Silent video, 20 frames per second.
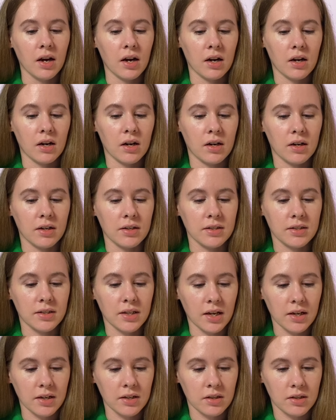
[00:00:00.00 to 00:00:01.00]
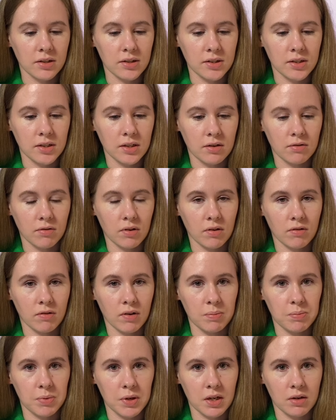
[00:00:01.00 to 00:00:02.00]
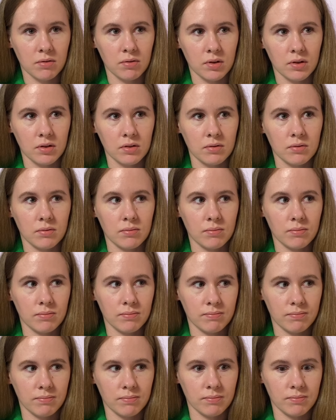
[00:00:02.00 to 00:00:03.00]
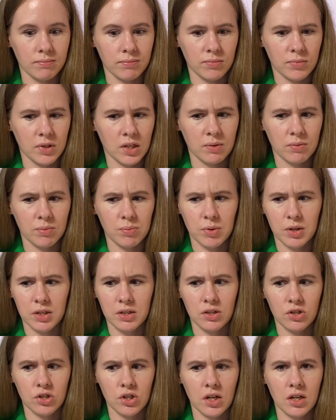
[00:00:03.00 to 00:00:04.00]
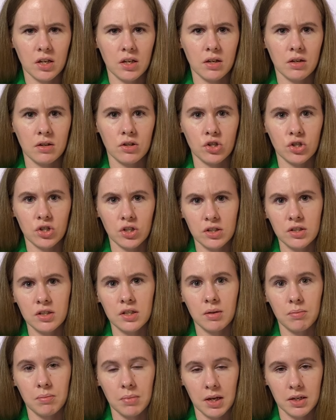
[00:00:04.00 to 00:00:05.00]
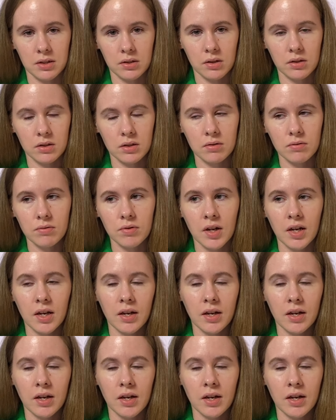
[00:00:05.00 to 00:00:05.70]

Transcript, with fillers: А, я их тестировала, во-первых, на протяжении 6 месяцев,